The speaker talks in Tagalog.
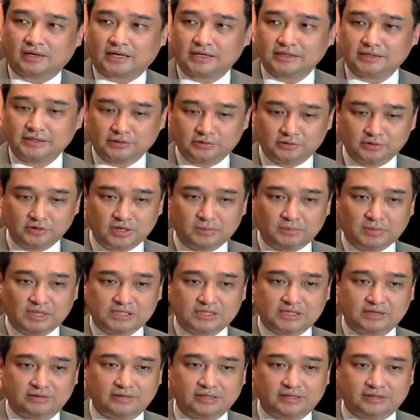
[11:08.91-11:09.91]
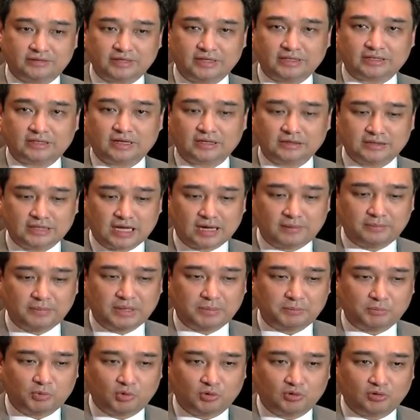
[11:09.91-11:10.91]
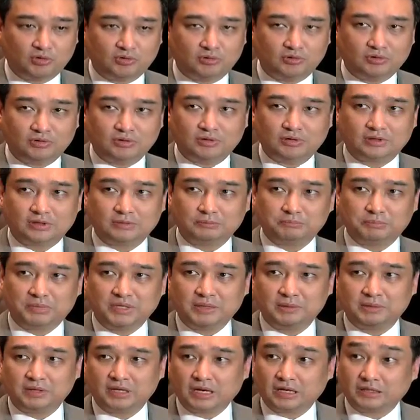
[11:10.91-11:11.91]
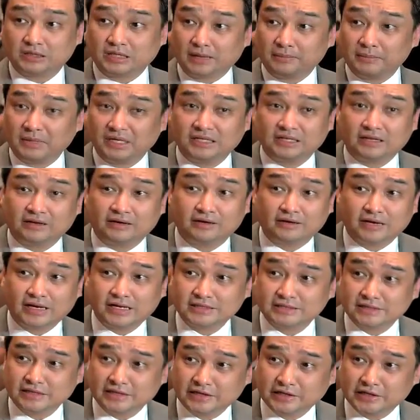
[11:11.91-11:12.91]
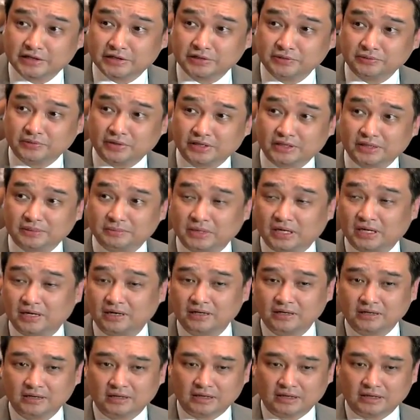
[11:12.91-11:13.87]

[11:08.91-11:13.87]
kasi doon naman sa retreat, ang daming mong ang daming nire-raise na issue eh, 'di ba?